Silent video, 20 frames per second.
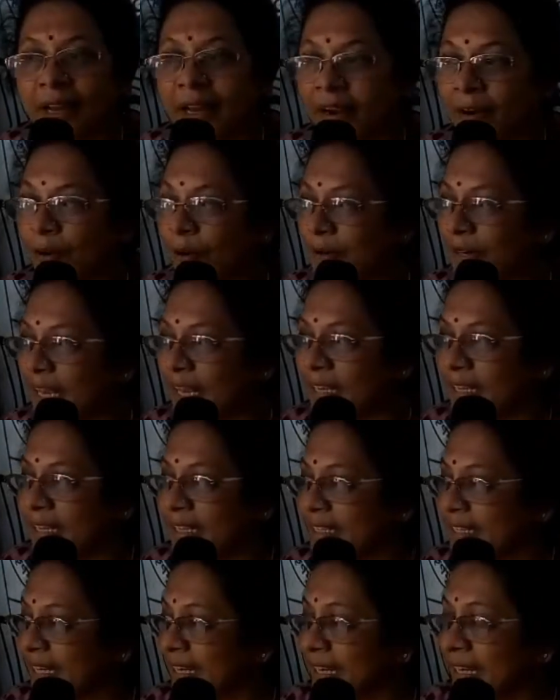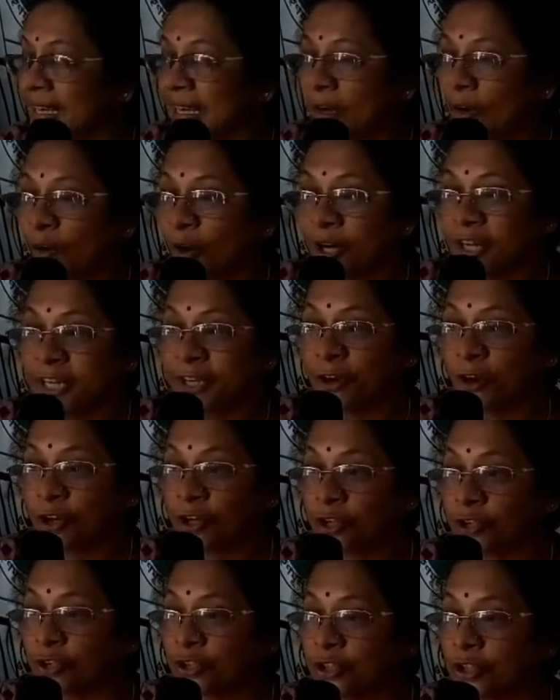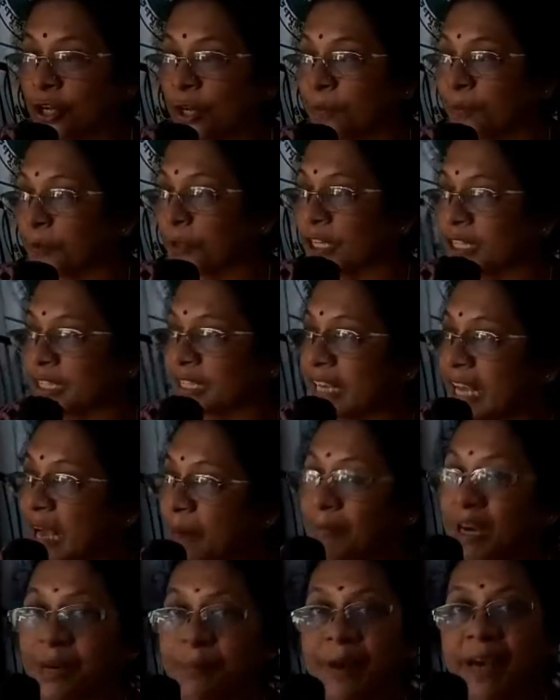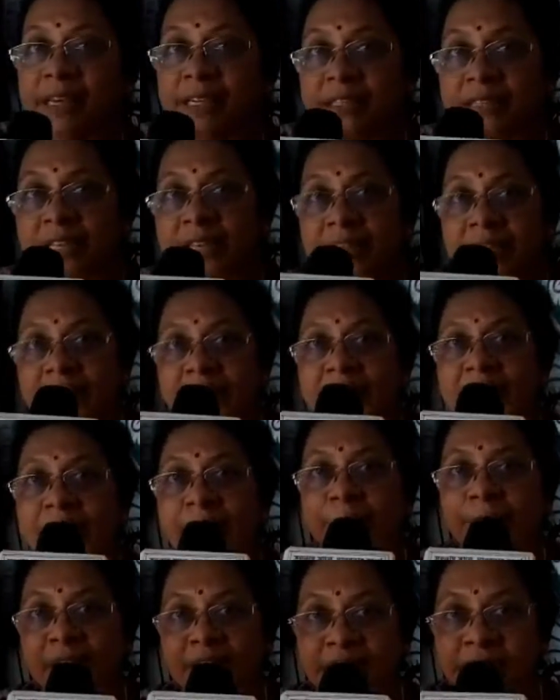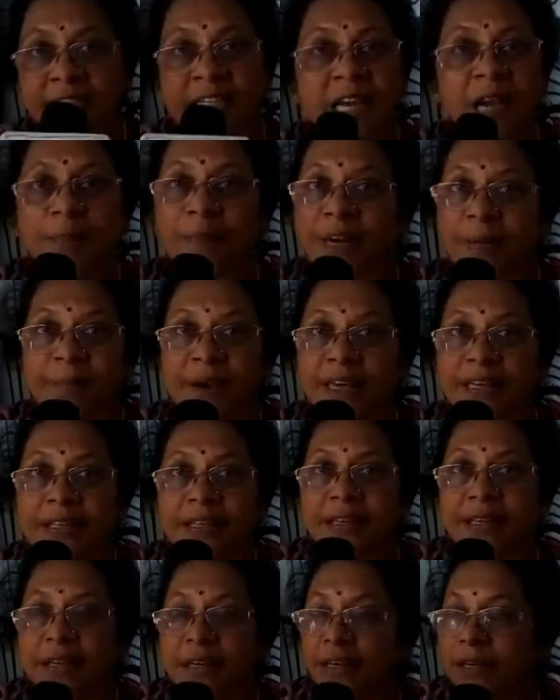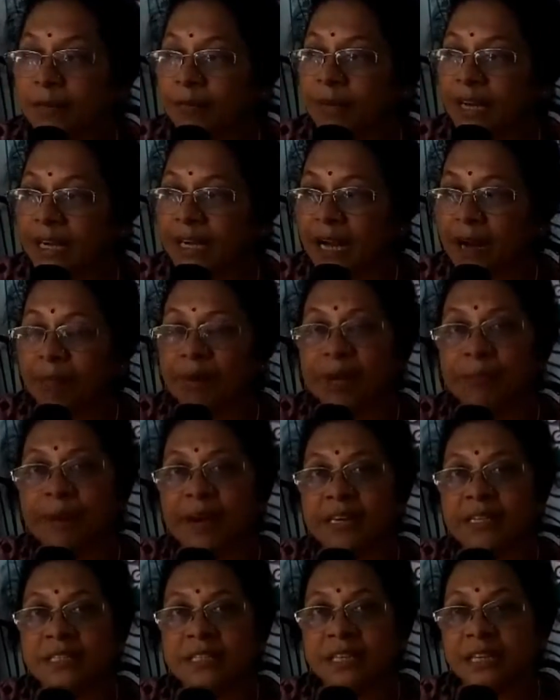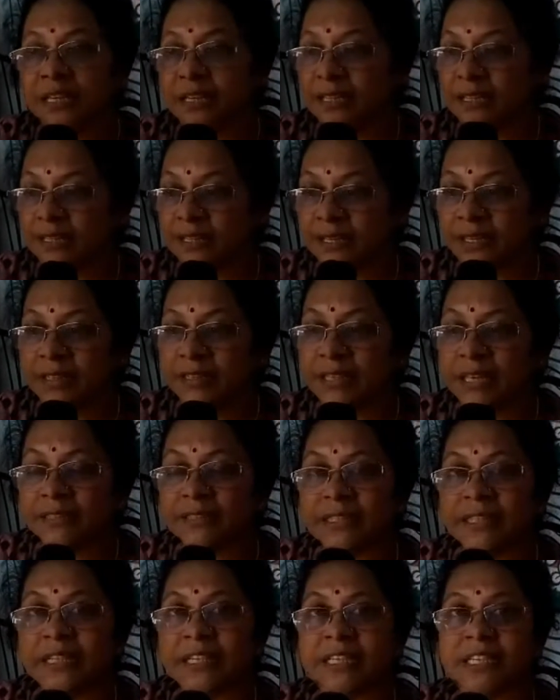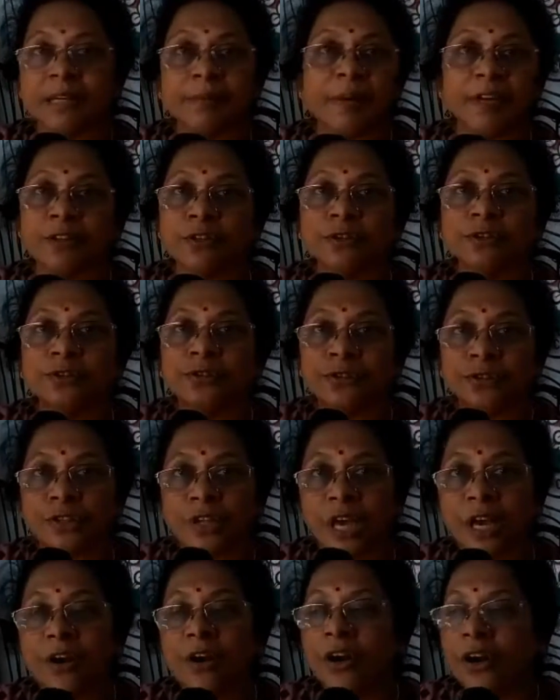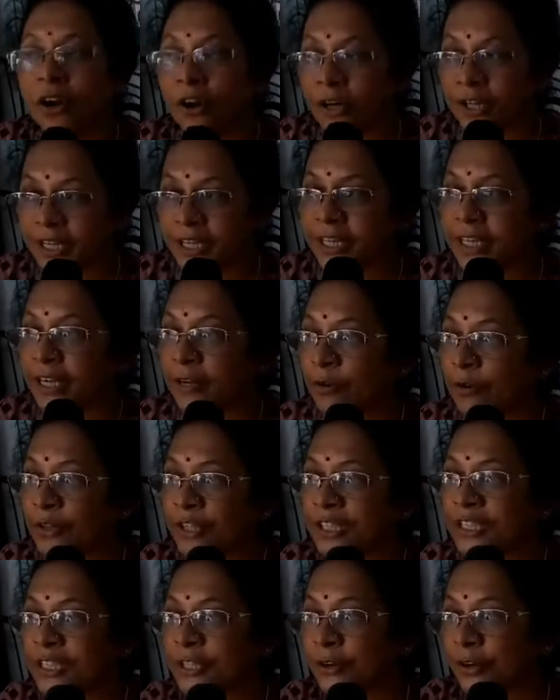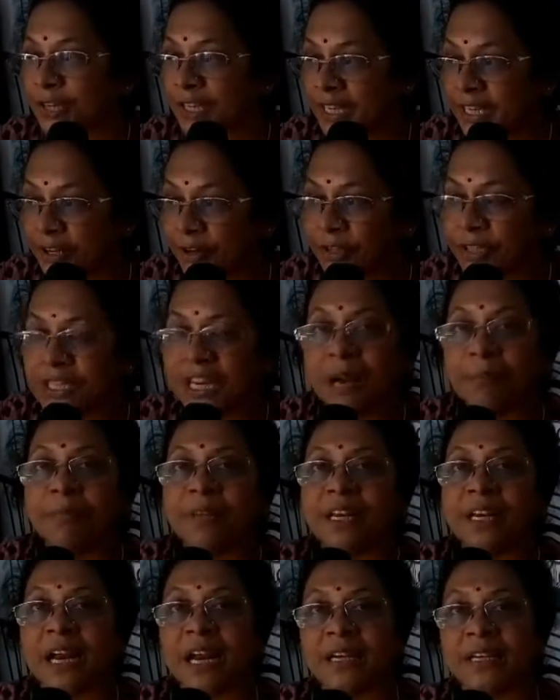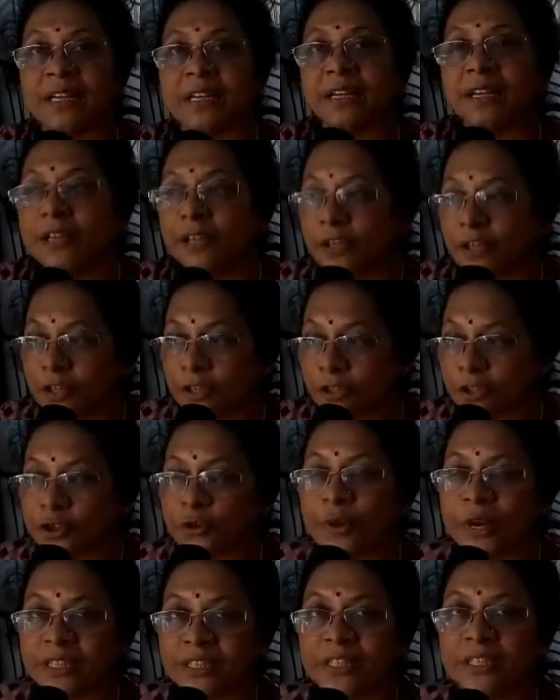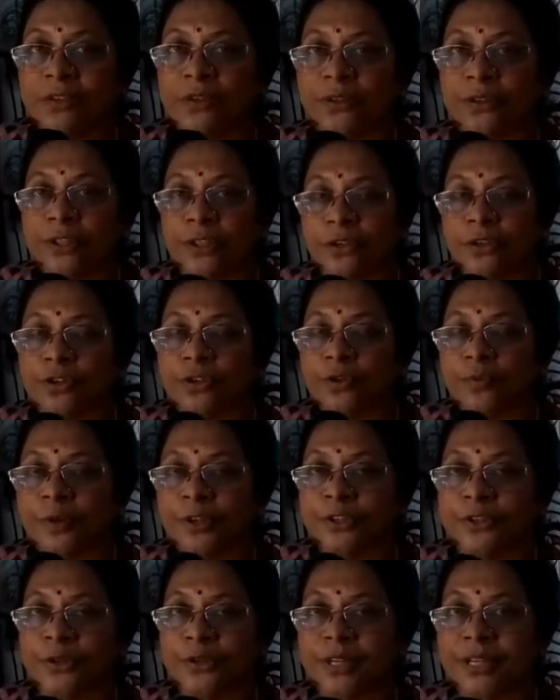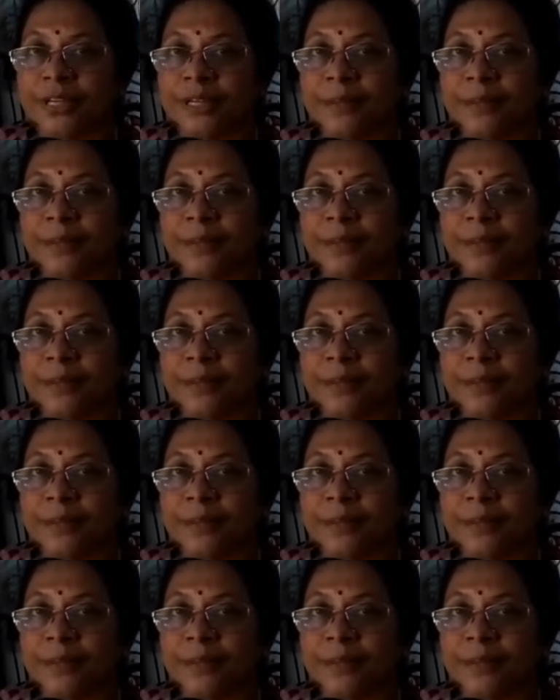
এখন এই এসে অনেক অসুস্থ হয়ে পড়েছে আমার বাড়িতে এনে পাশেই আমার বাড়ি ব্যাংক আমার বাড়িতে এনে তাদেরকে সেবা শুশ্রূষা অনেককে করেছি অনেকে ওই সামনের খাটে শোয়া ছিল দীর্ঘ সময় ধরে